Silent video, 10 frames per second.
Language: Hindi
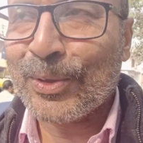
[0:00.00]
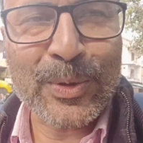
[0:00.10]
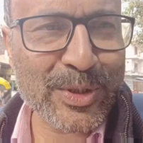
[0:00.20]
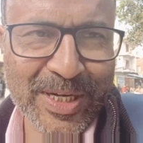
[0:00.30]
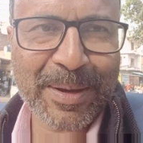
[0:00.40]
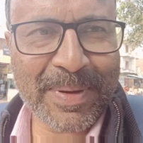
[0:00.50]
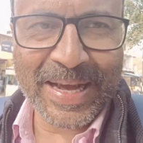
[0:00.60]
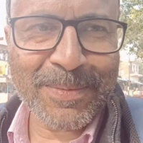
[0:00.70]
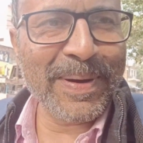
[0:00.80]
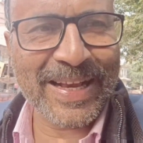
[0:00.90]
तो उससे
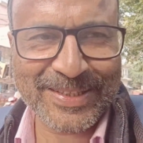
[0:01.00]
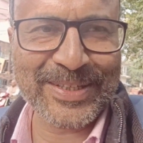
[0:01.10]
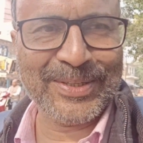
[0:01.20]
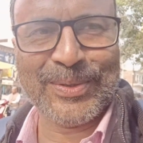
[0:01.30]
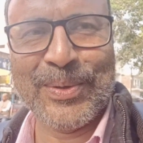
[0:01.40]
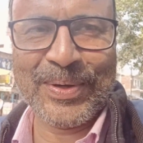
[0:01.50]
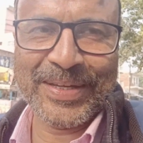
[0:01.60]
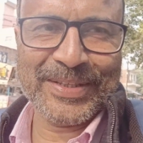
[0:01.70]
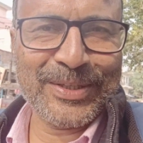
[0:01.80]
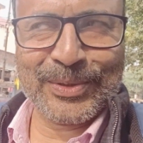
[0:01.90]
हमारी बातचीत हो
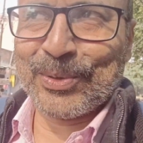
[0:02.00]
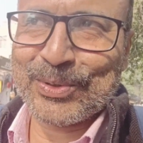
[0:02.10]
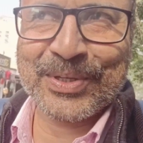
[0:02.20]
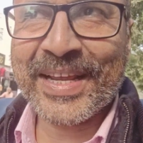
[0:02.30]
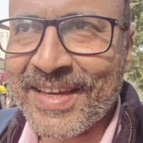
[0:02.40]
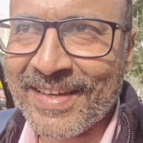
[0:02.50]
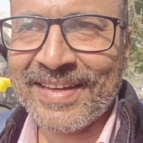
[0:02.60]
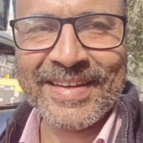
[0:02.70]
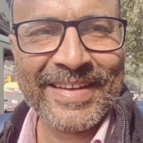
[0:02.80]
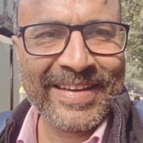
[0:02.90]
रही थी तो उसने
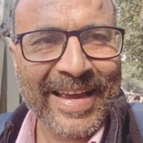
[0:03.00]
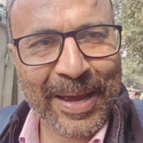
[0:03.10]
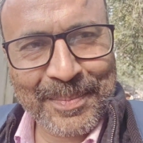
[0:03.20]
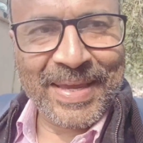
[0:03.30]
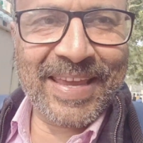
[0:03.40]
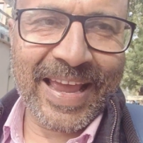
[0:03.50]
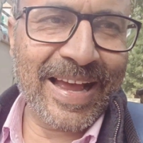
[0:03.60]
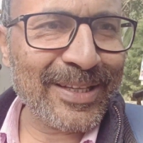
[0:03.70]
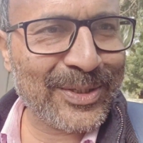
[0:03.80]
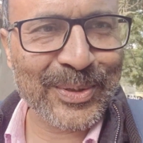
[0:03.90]
हमें यहाँ